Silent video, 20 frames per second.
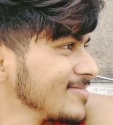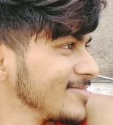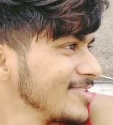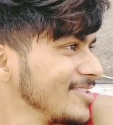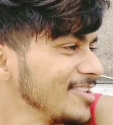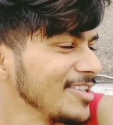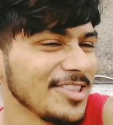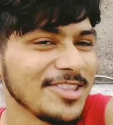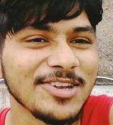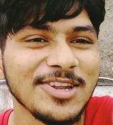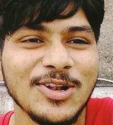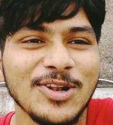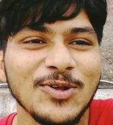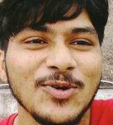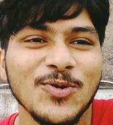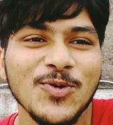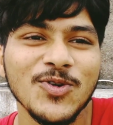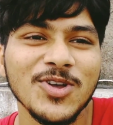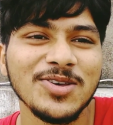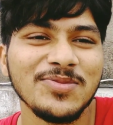इतने लोगों
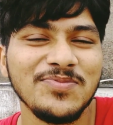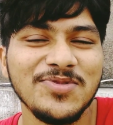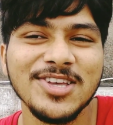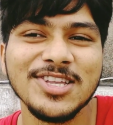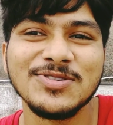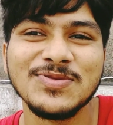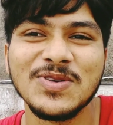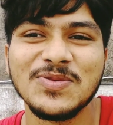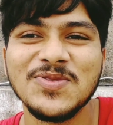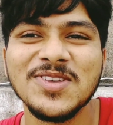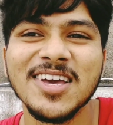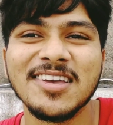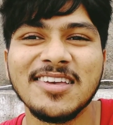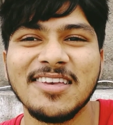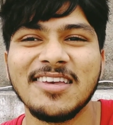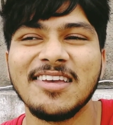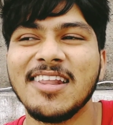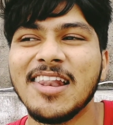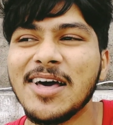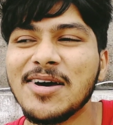के बीच में भी
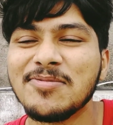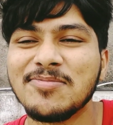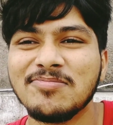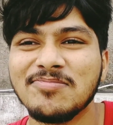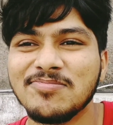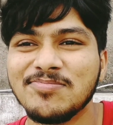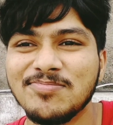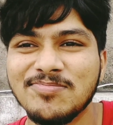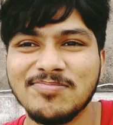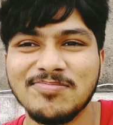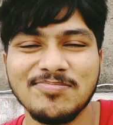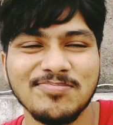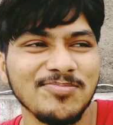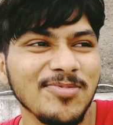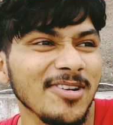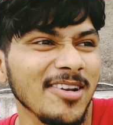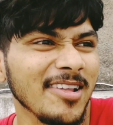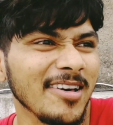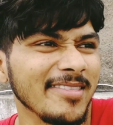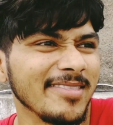अकेलापन
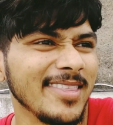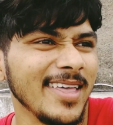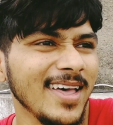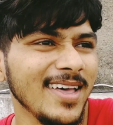लगता है